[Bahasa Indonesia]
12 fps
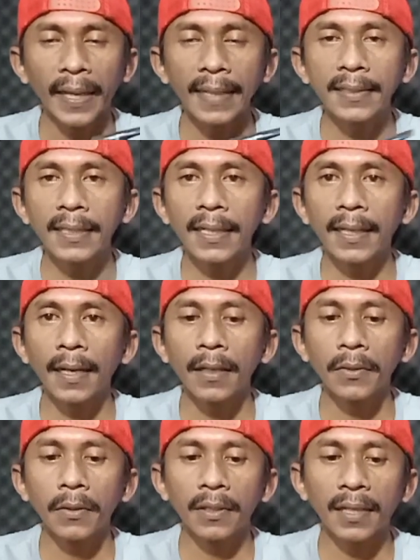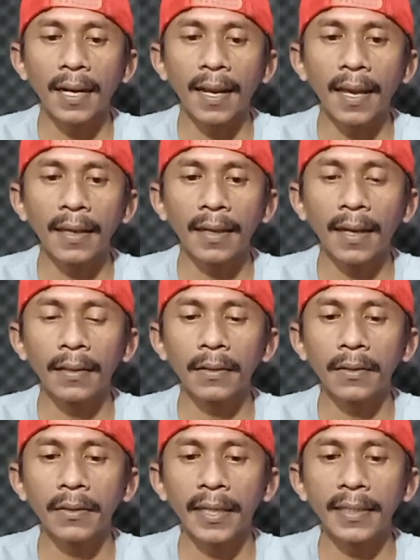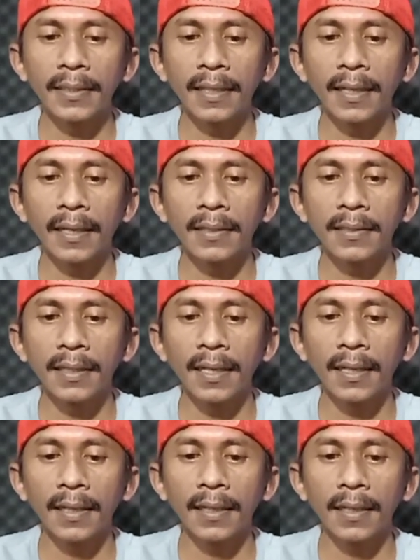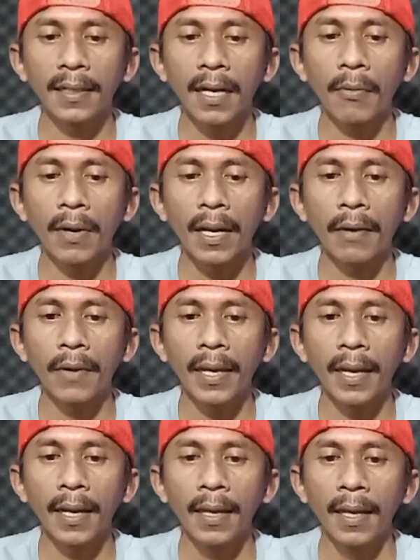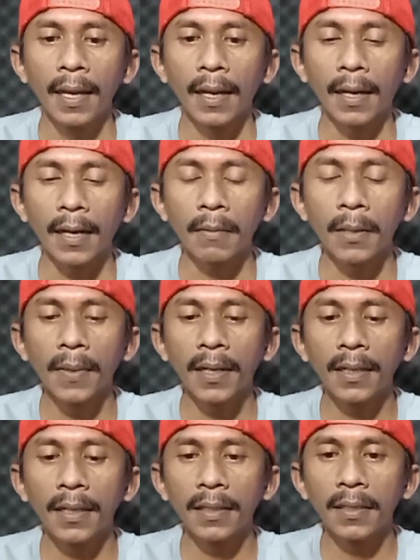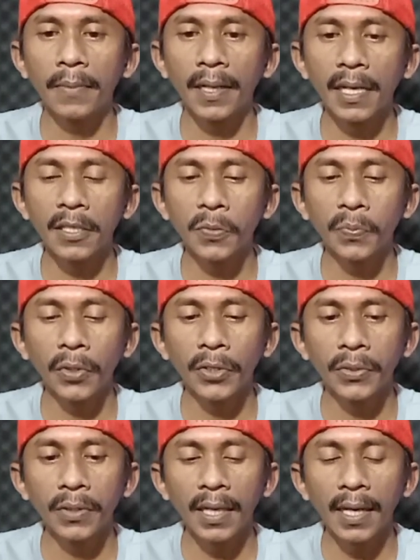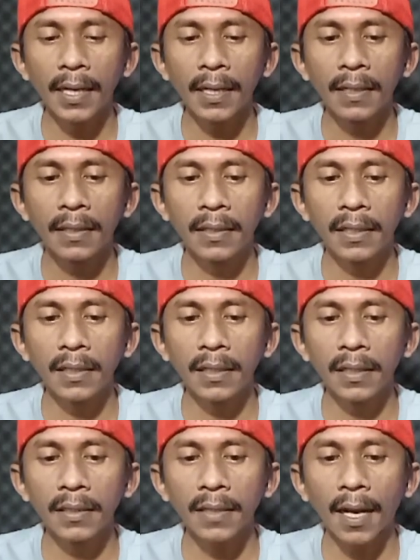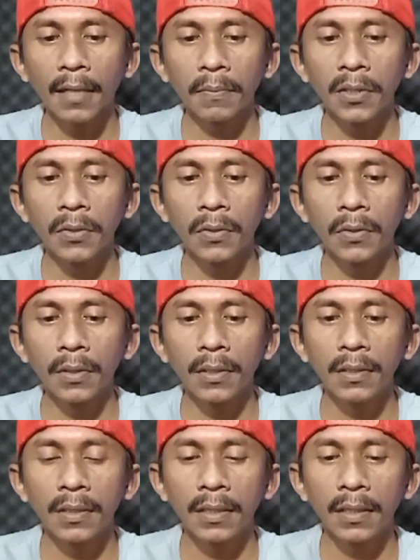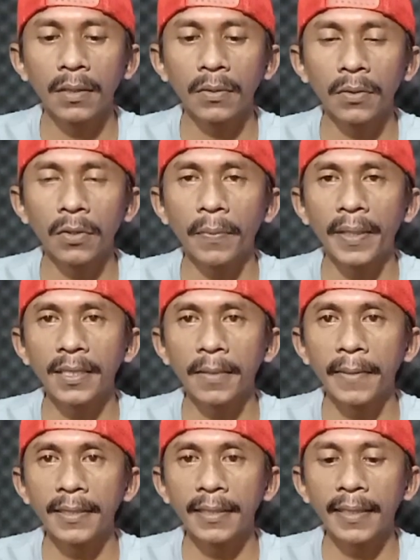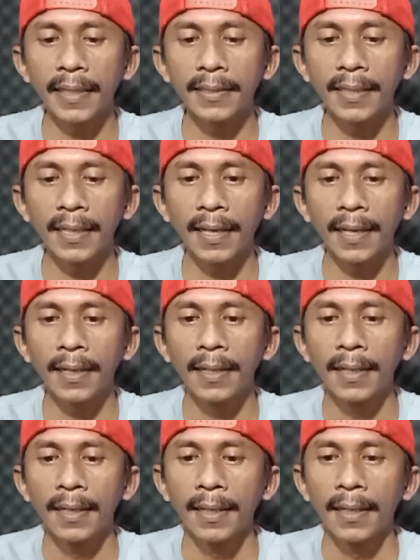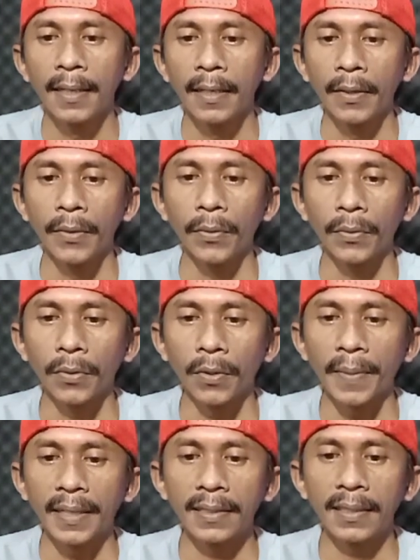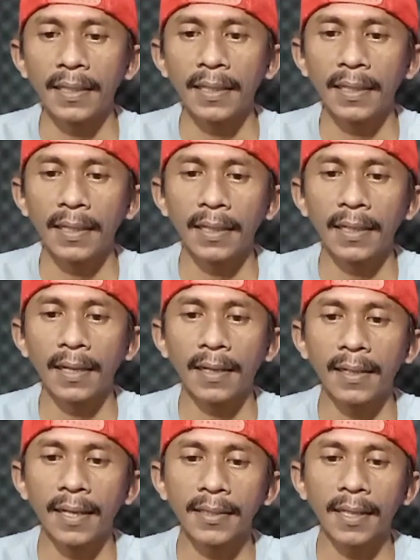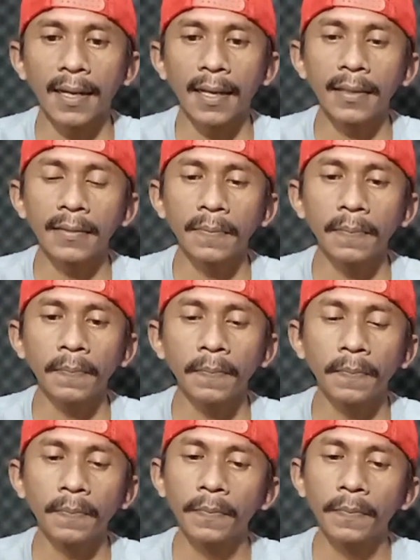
casting ya ultralight atau casting-casting rawa rawa-rawa ya karena memang uh, di bagian spool juga ini sangat mendukung untuk mancing-mancing casting ya untuk mancing uh, dasaran